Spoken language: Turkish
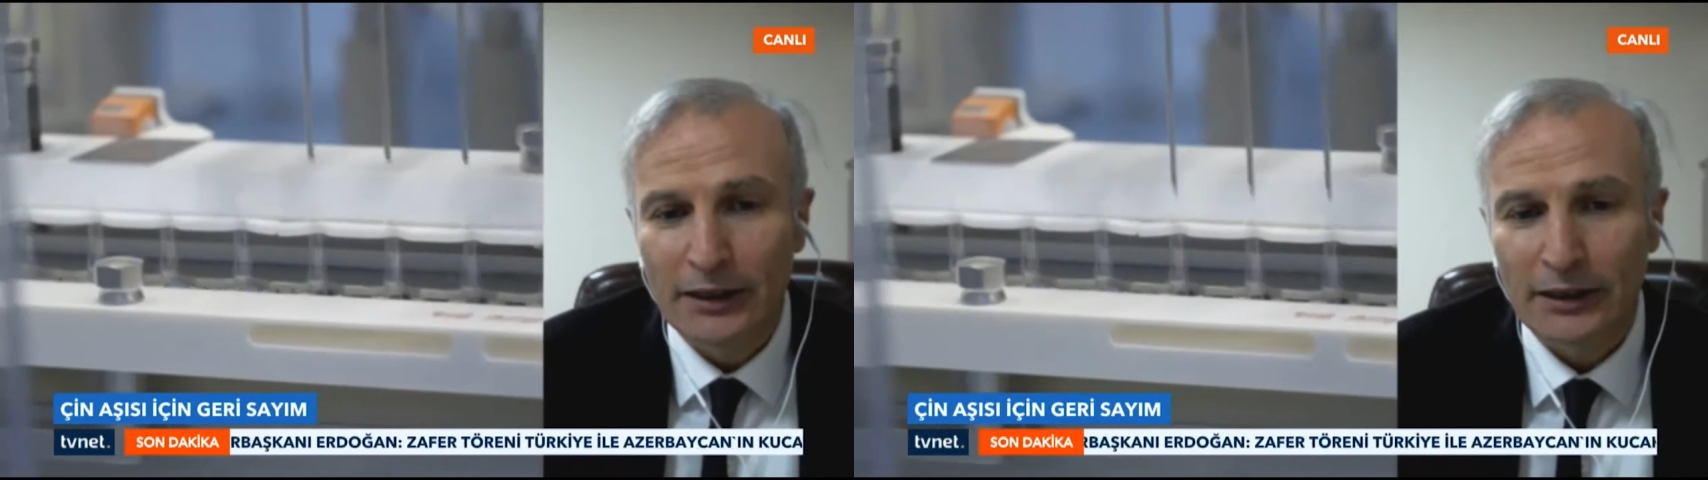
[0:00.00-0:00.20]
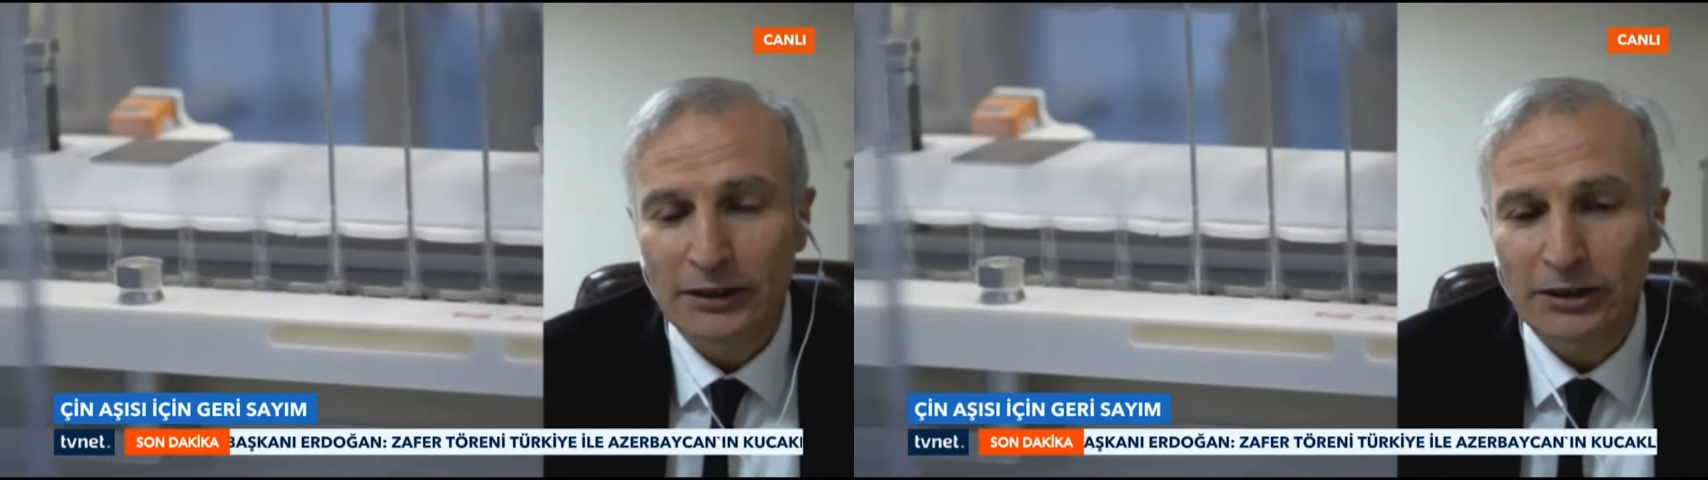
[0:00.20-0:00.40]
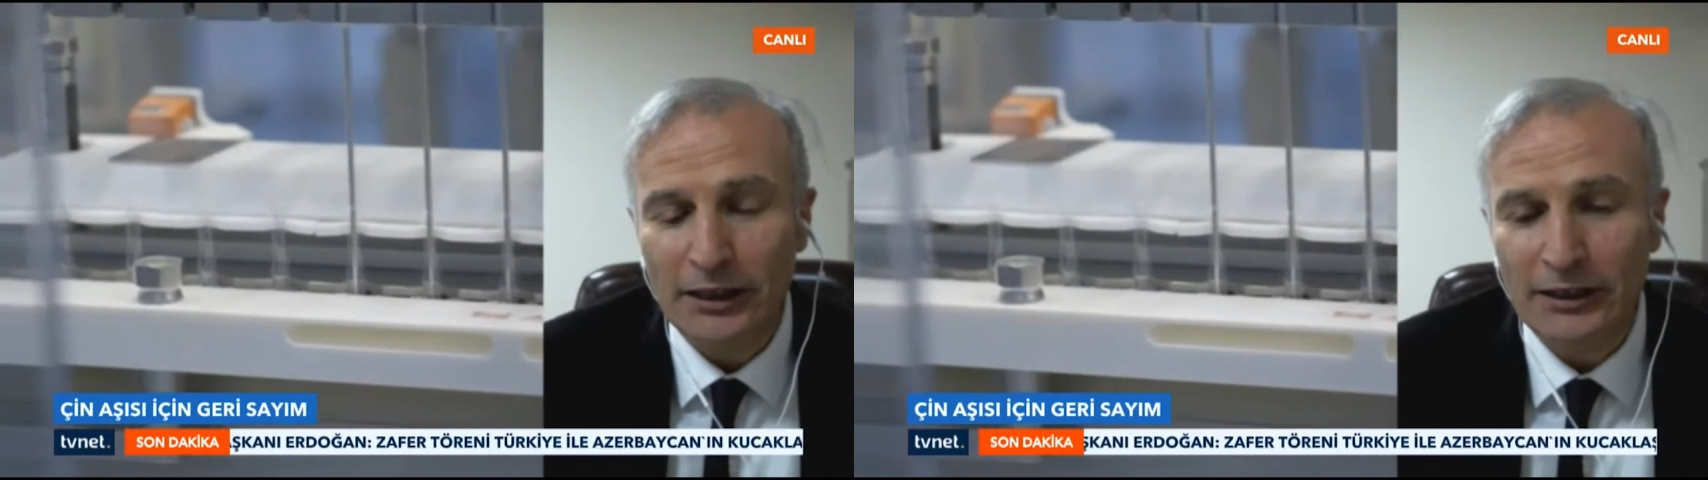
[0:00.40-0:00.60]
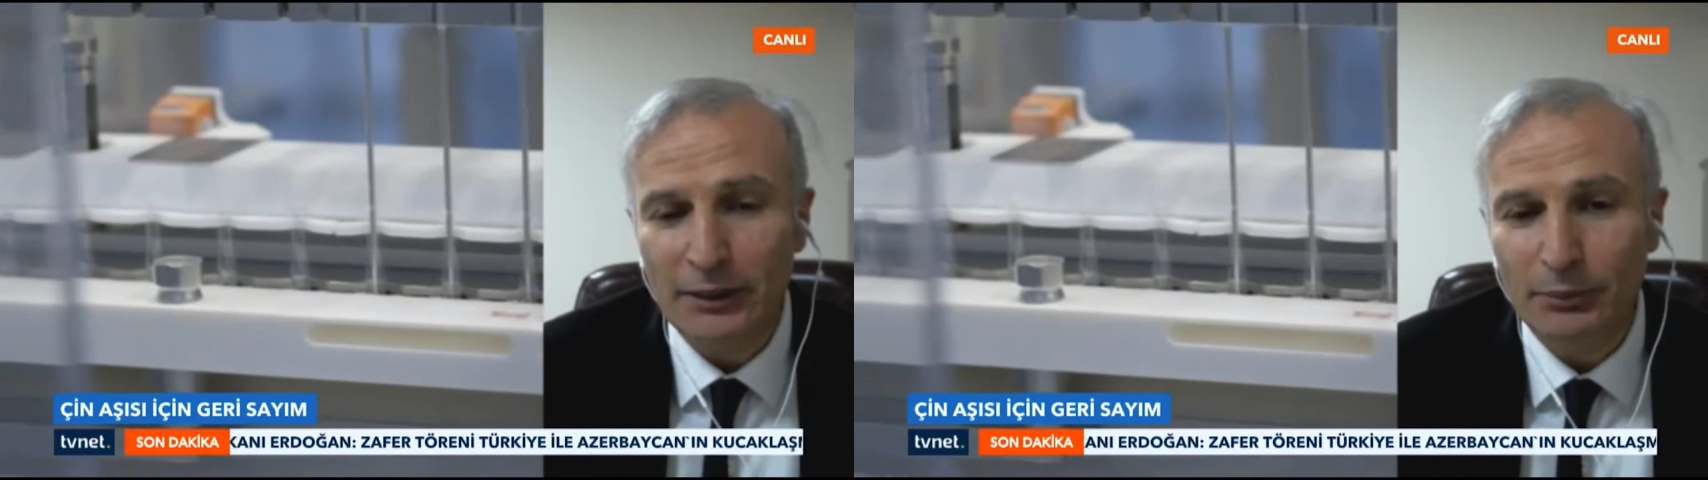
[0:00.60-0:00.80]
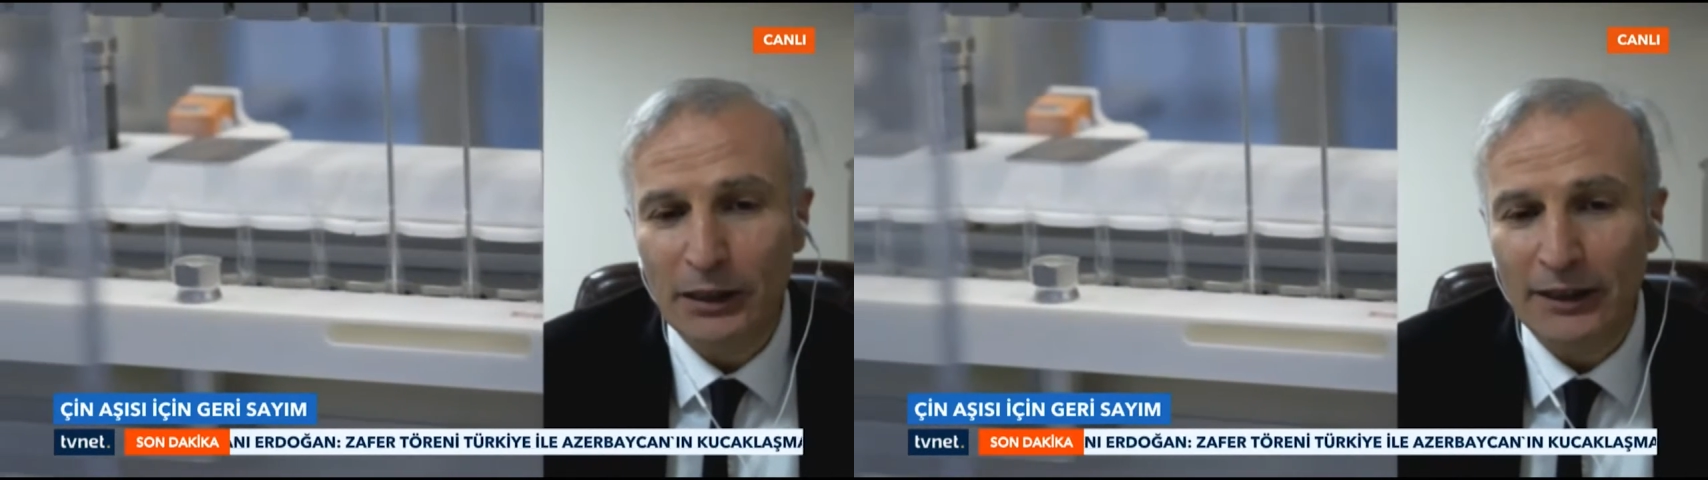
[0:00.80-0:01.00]

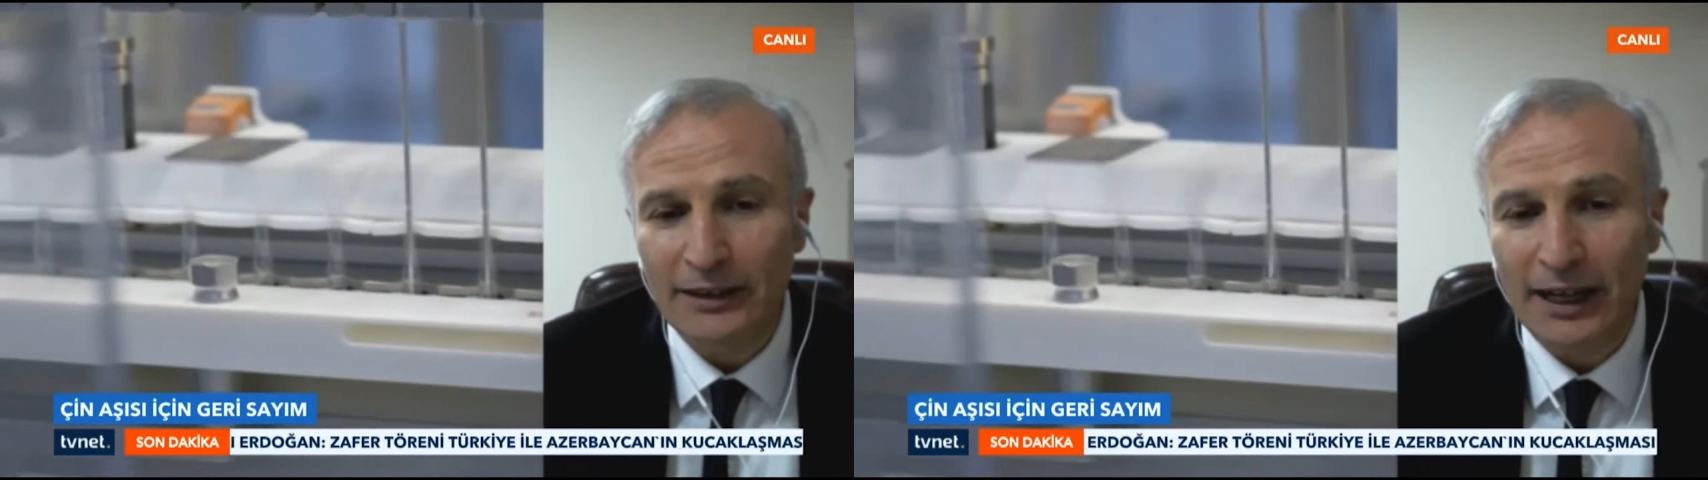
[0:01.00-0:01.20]
insanların biraz daha